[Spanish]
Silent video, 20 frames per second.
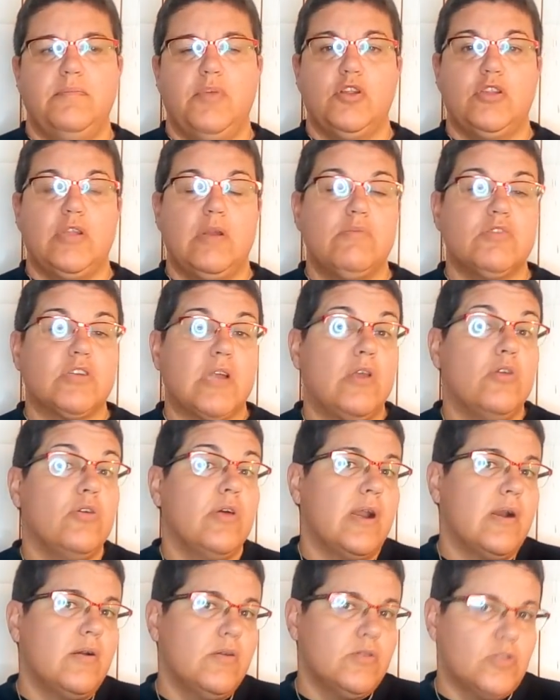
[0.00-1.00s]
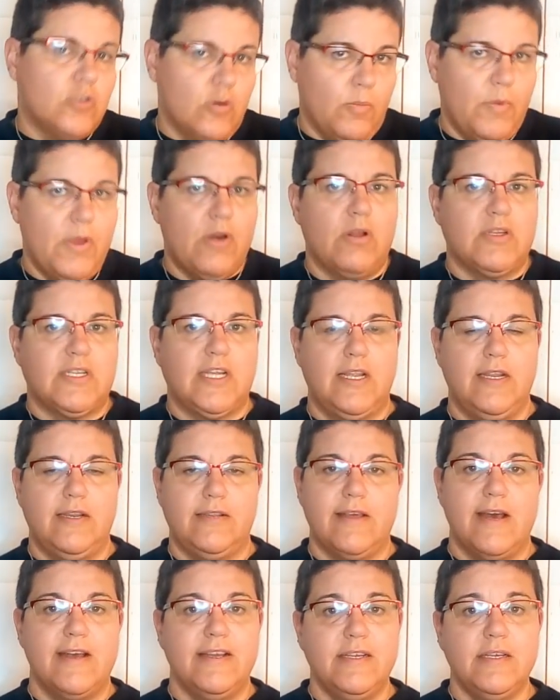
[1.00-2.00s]
Pero tenemos que ayudar a nuestro perro a
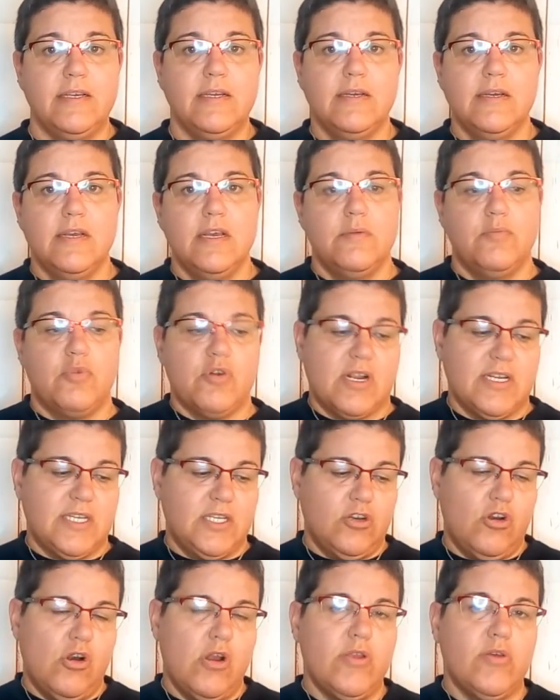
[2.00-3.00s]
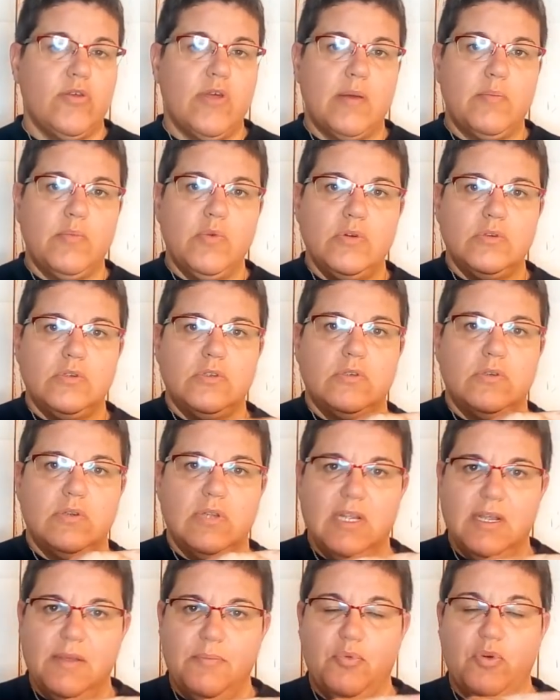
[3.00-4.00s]
salir de ahí porque si no lo ayudamos
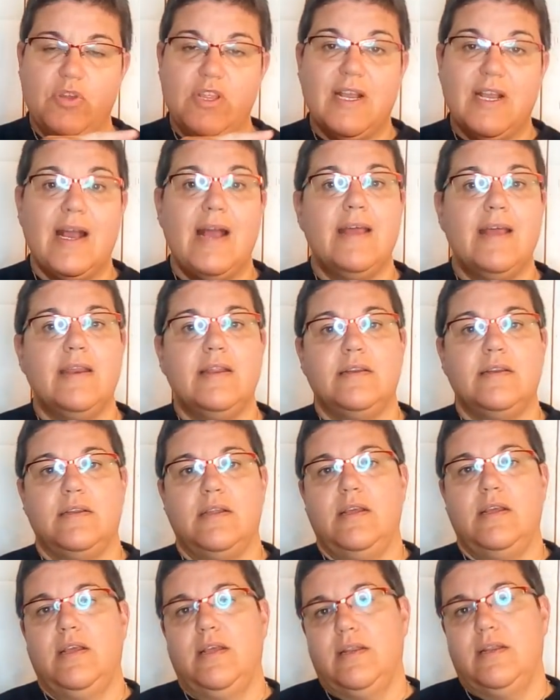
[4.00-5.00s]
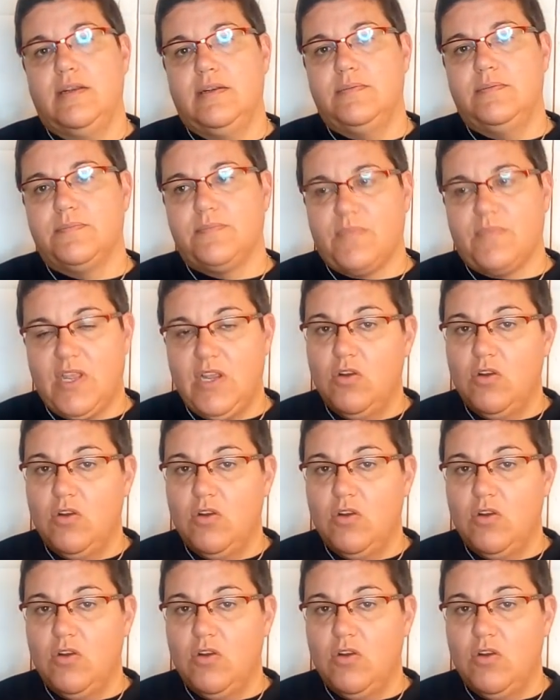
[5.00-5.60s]
eh, puede caer en,